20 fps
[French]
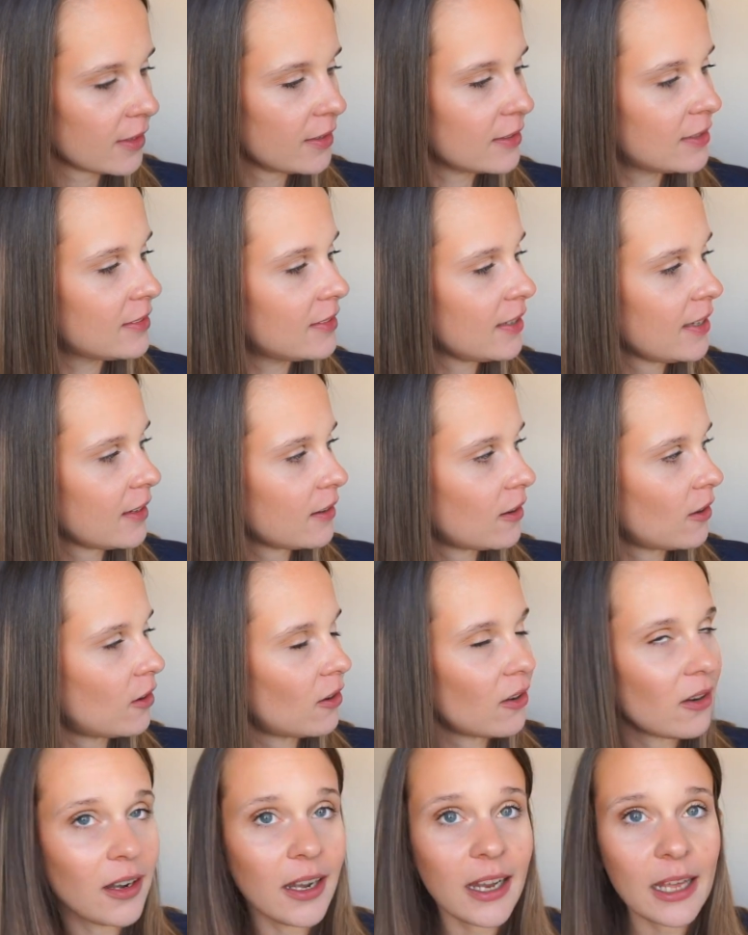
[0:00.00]
C'est
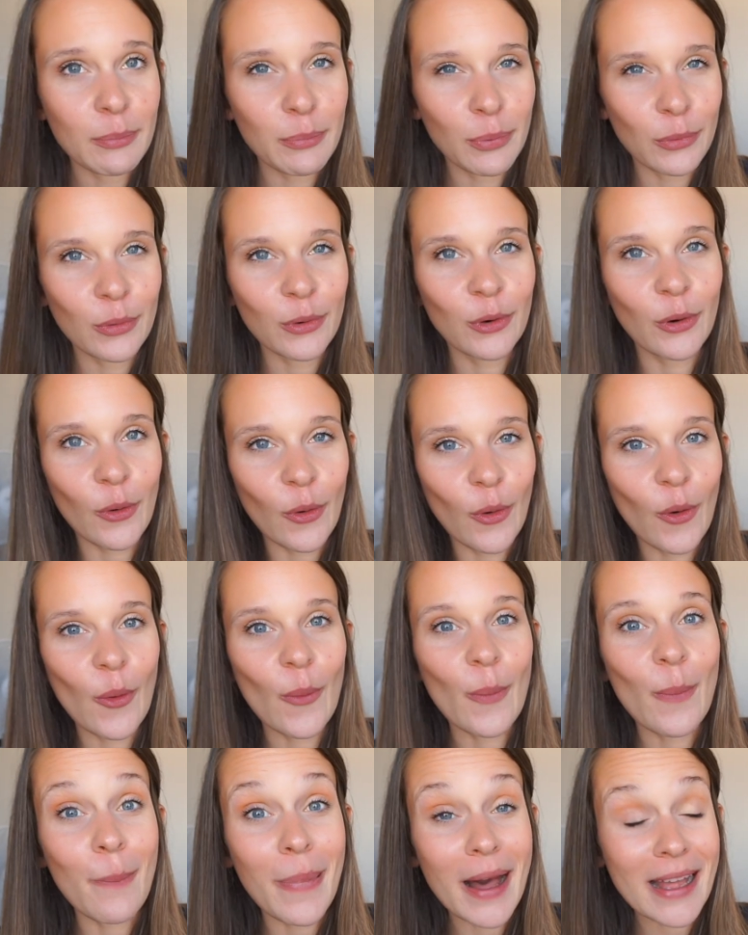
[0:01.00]
euh, les bons
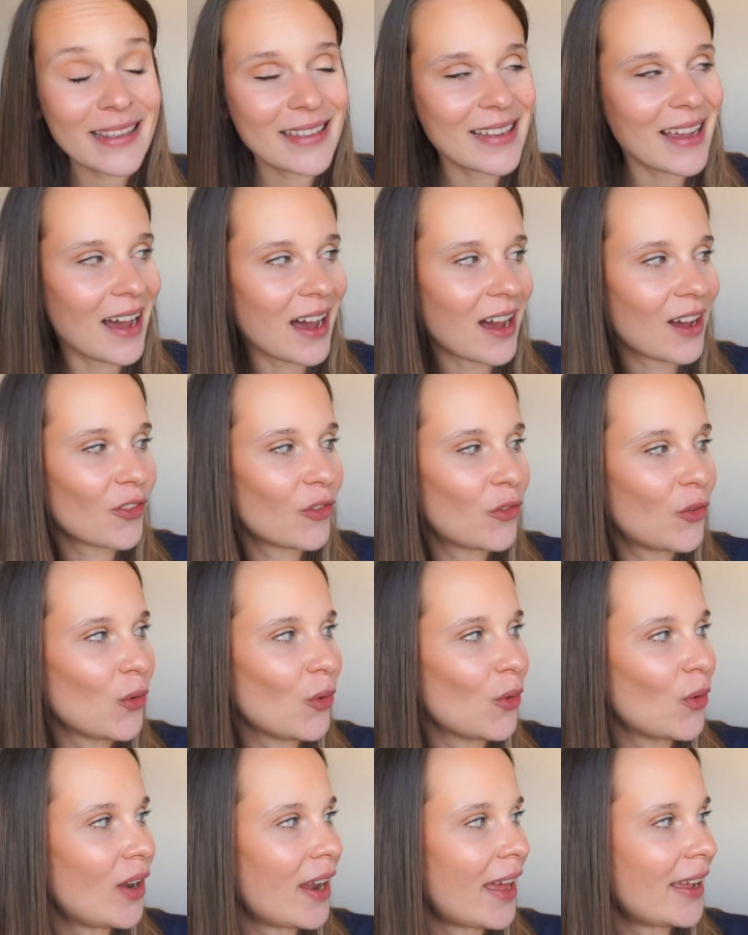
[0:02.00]
gros bâtards
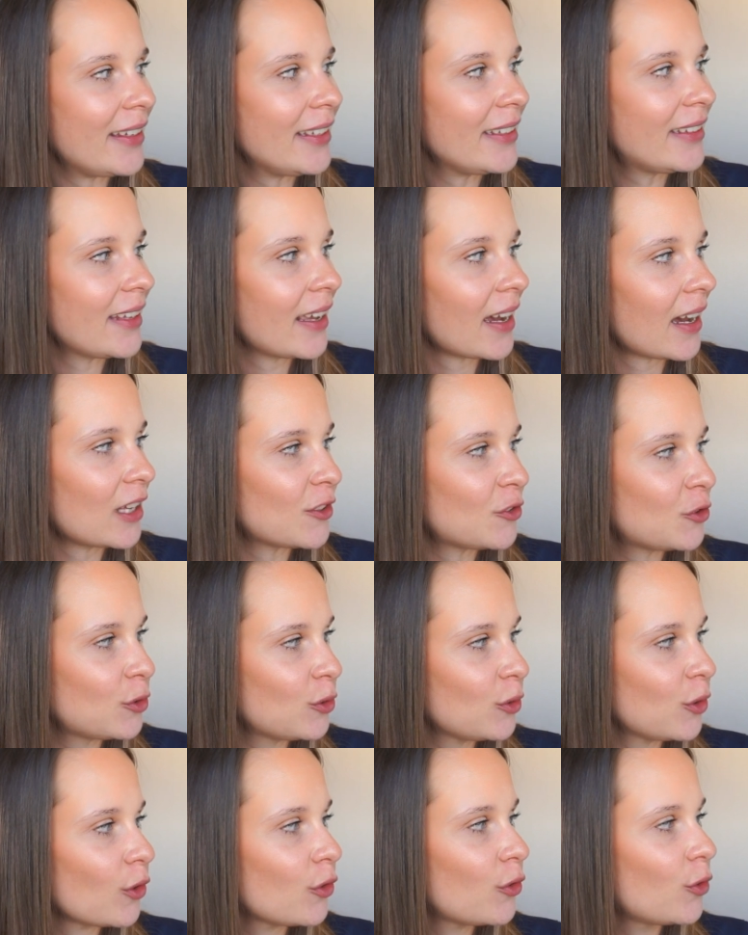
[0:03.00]
de la
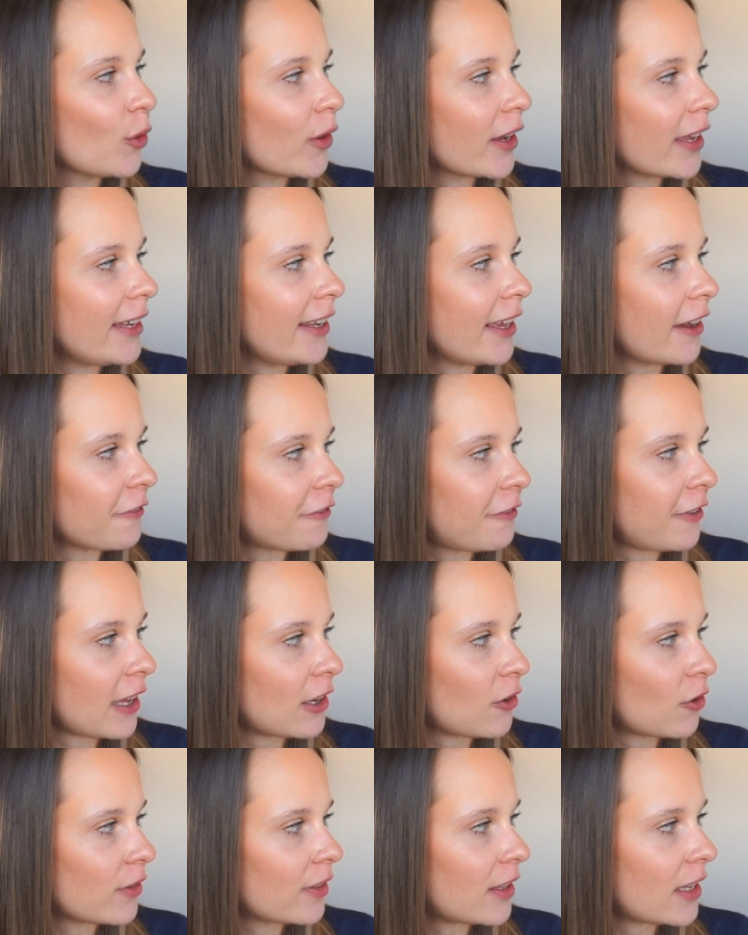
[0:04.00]
littérature d'Aurélien
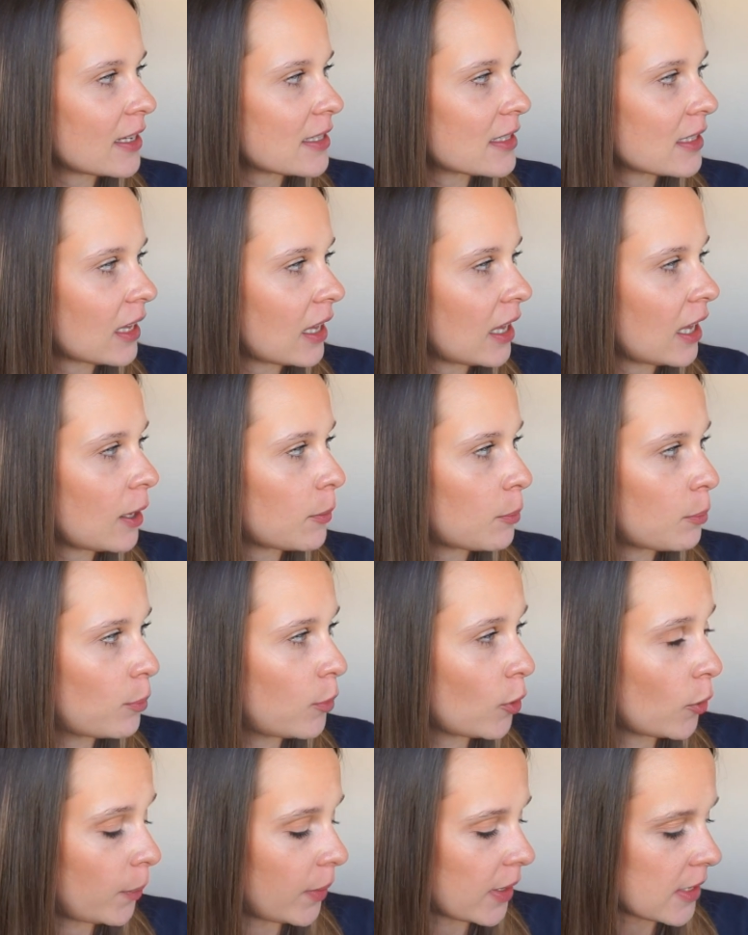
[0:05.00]
Fernandez et
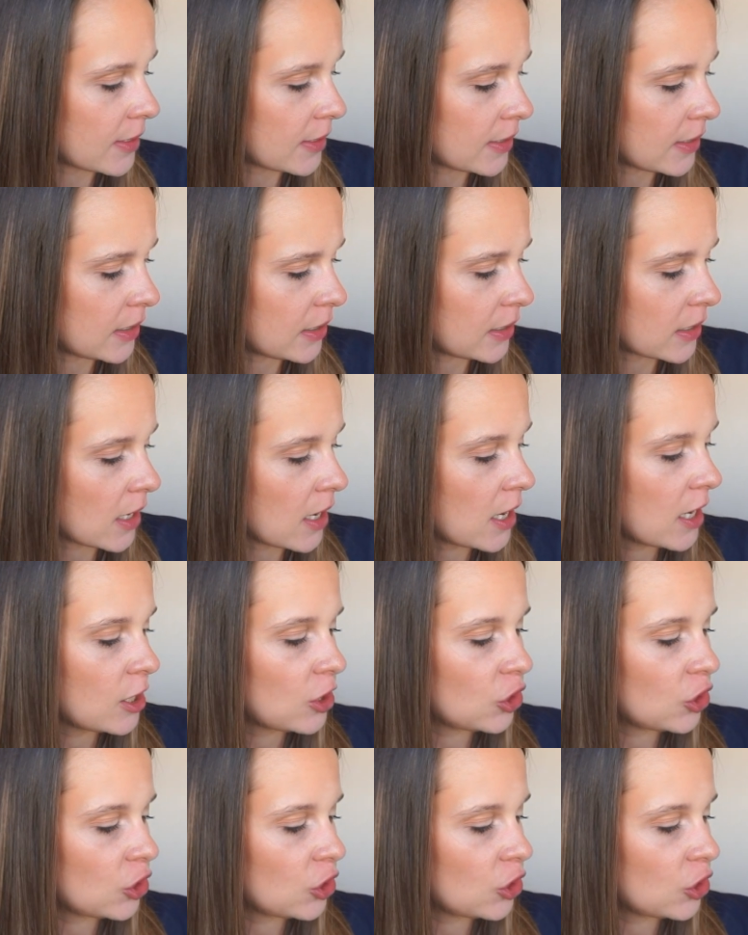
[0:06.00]
popésie